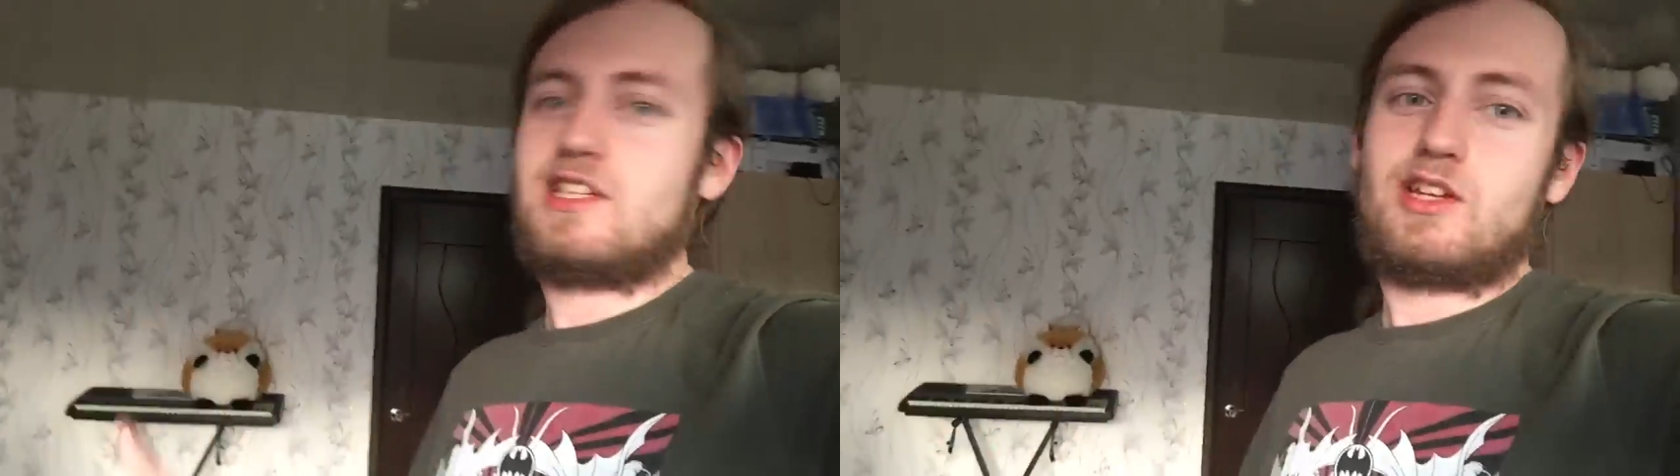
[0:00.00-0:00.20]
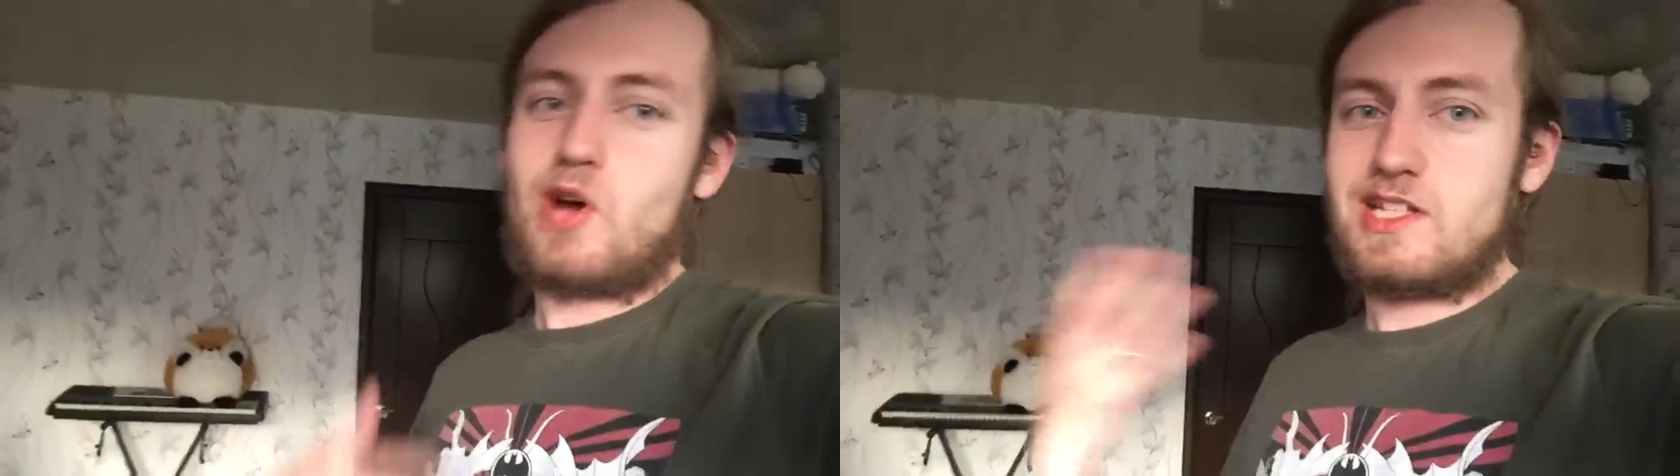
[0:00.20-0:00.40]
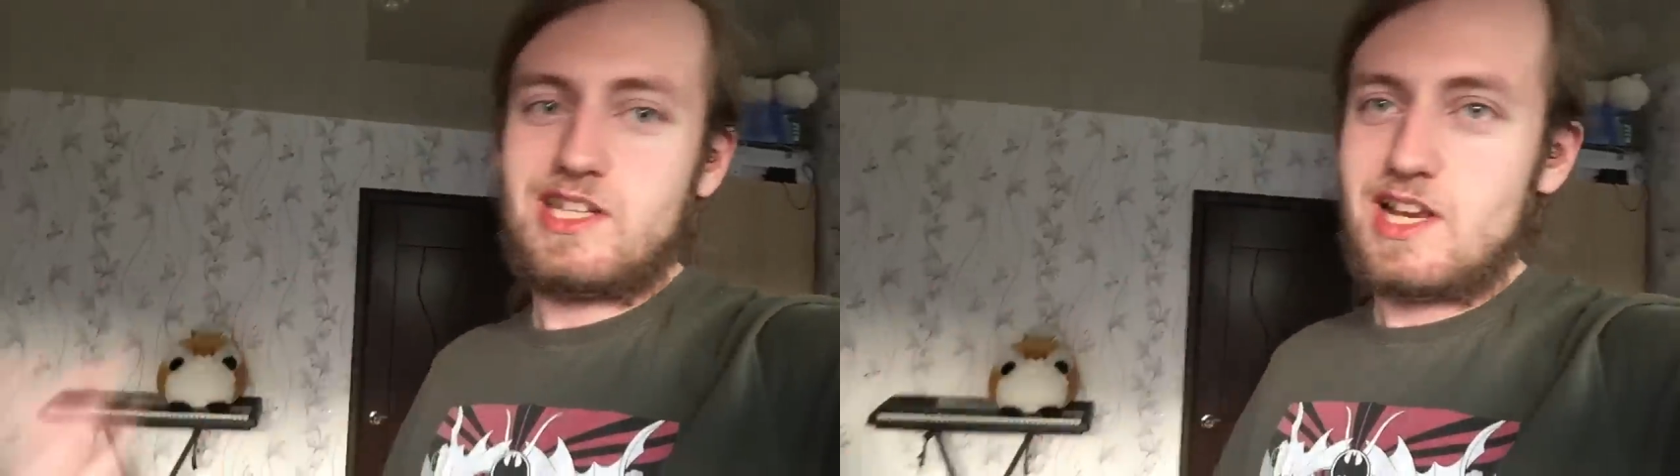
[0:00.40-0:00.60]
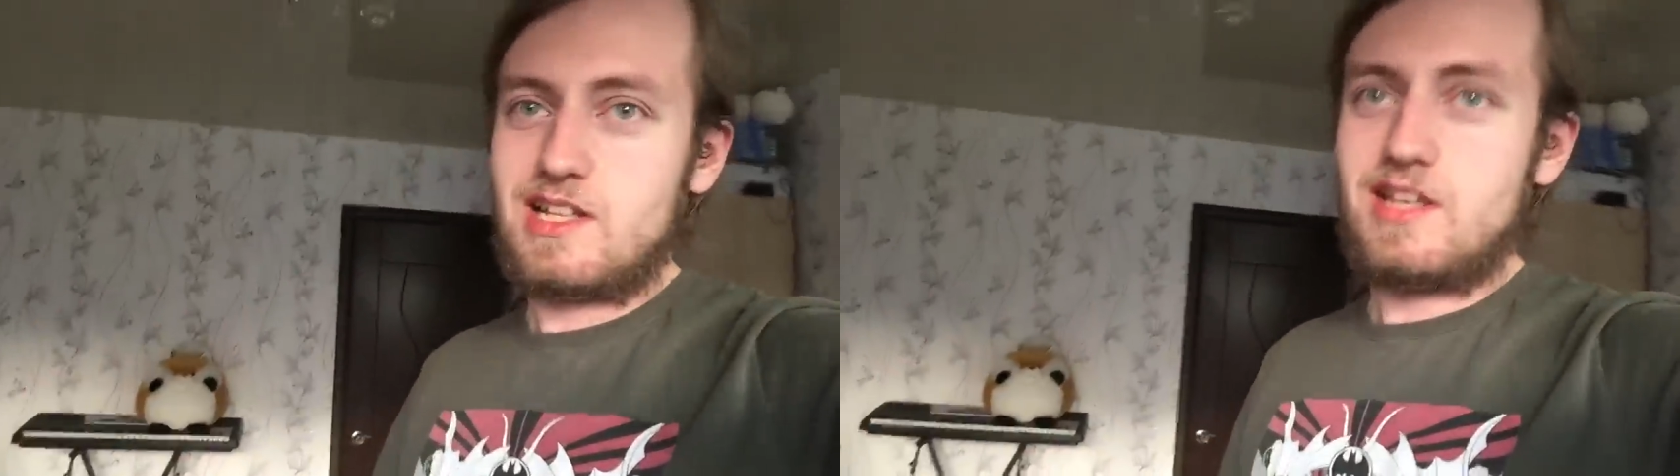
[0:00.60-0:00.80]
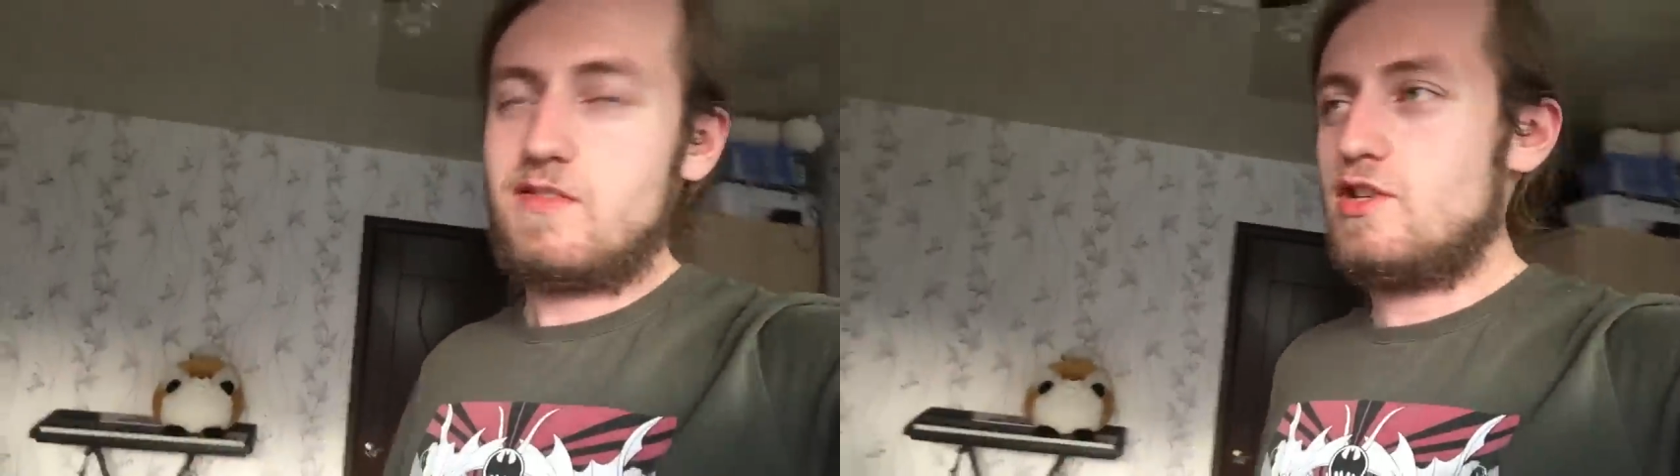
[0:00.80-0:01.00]
сделаю
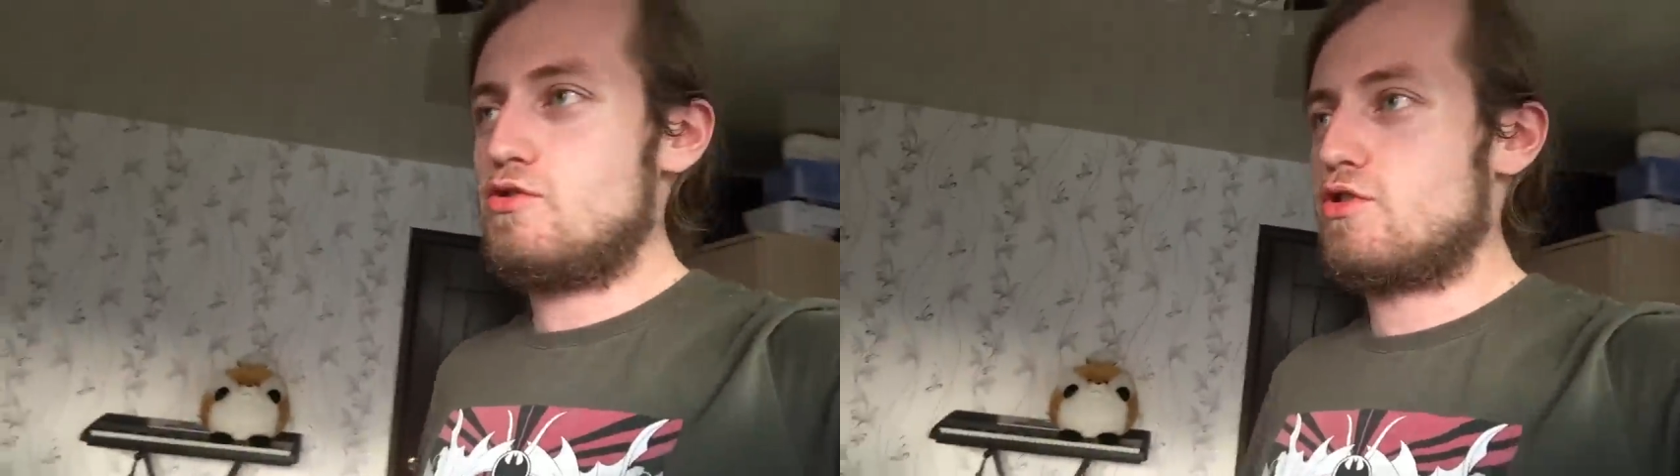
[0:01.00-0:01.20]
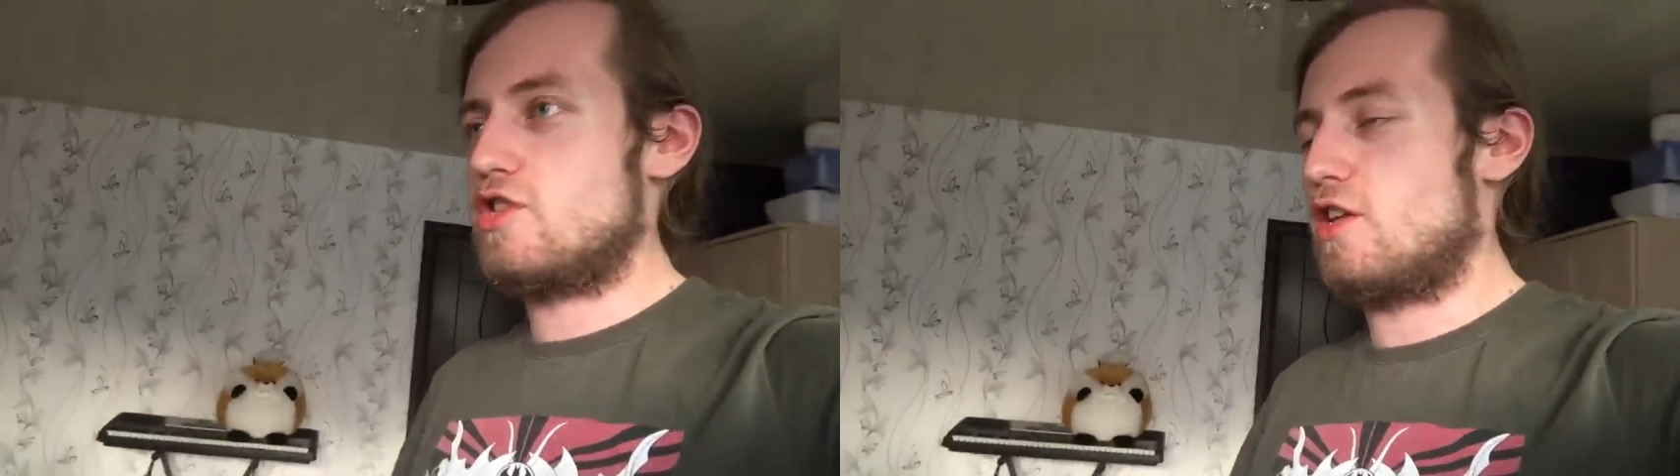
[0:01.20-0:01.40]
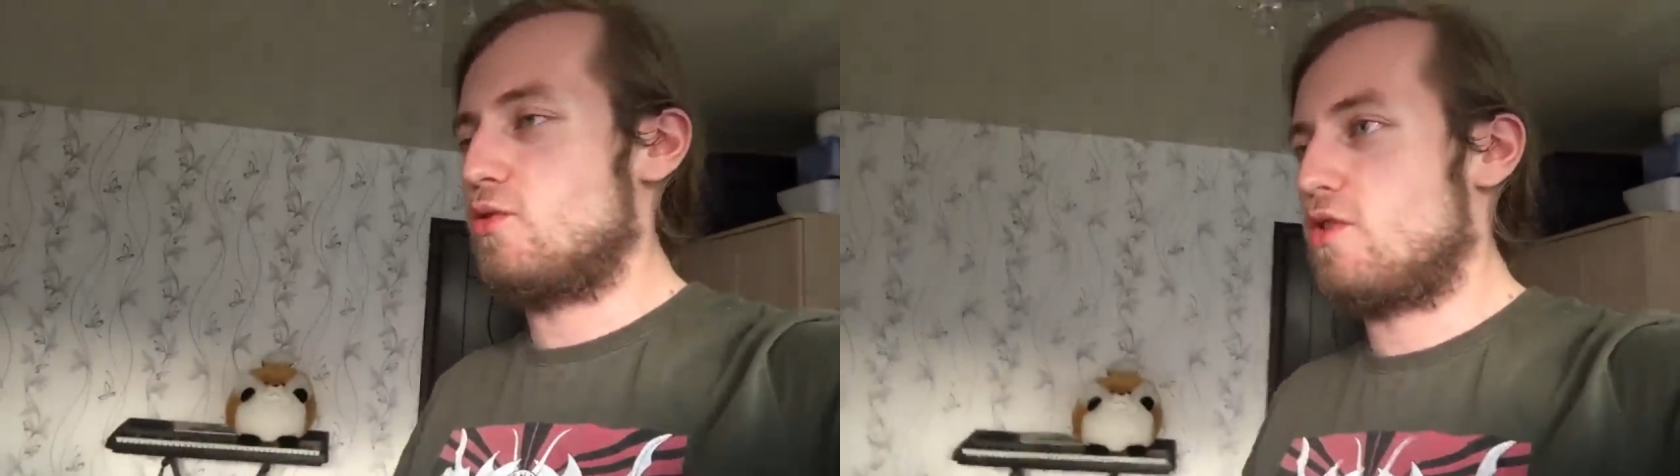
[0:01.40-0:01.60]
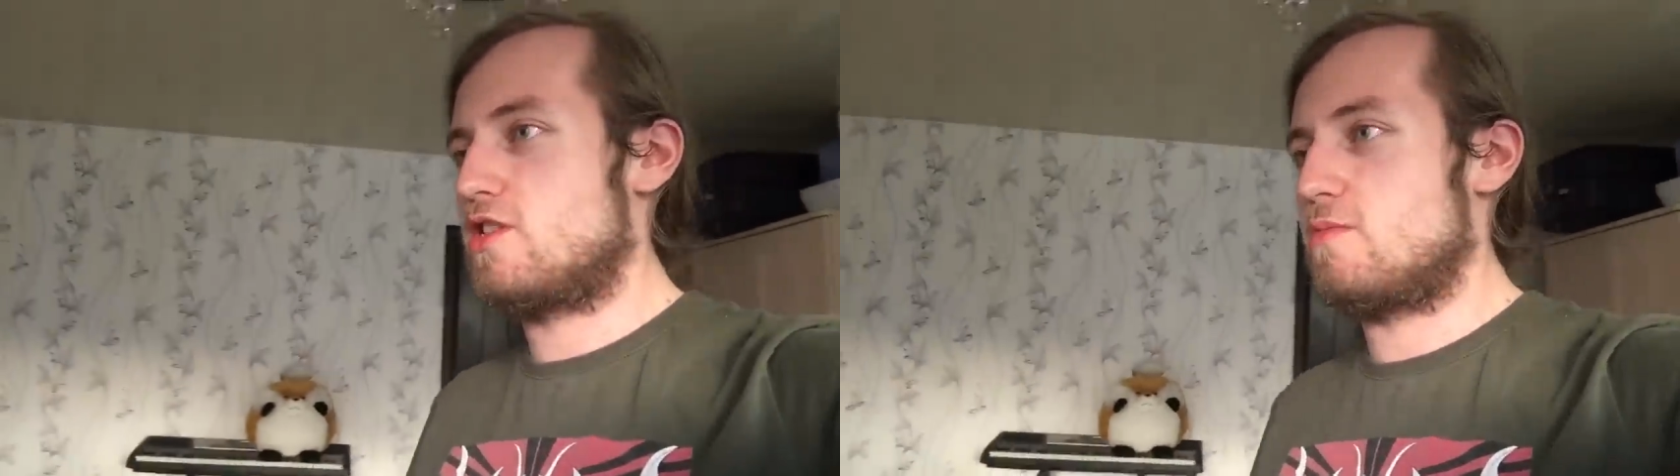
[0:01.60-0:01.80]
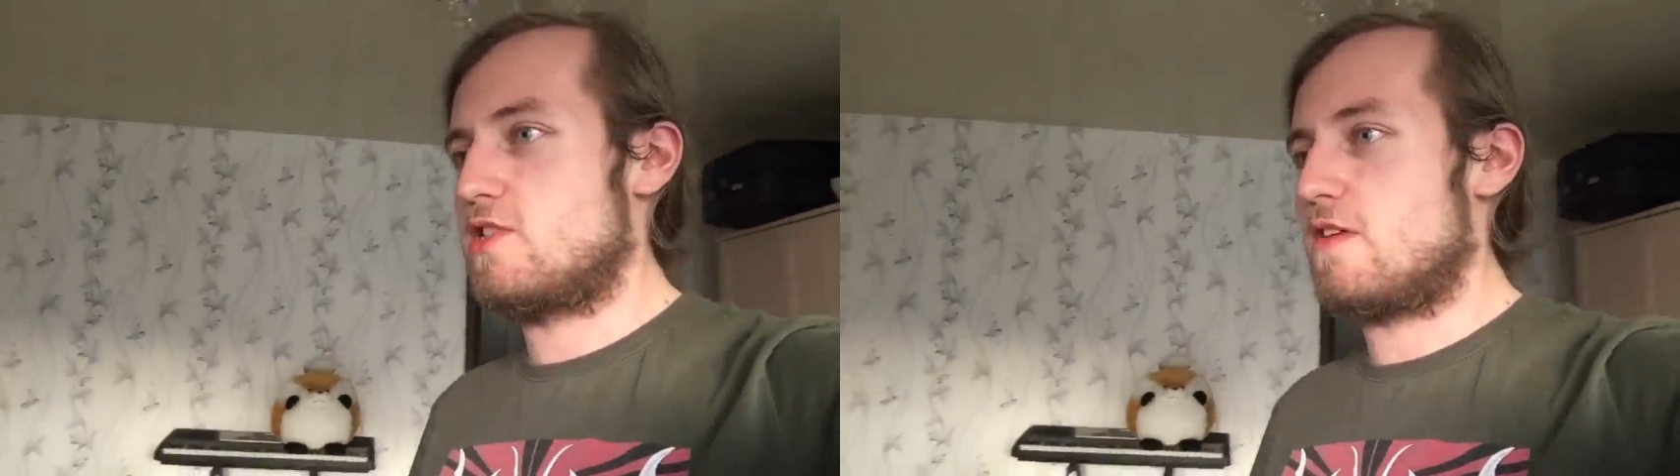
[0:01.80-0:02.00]
отдельное видео с анонсом,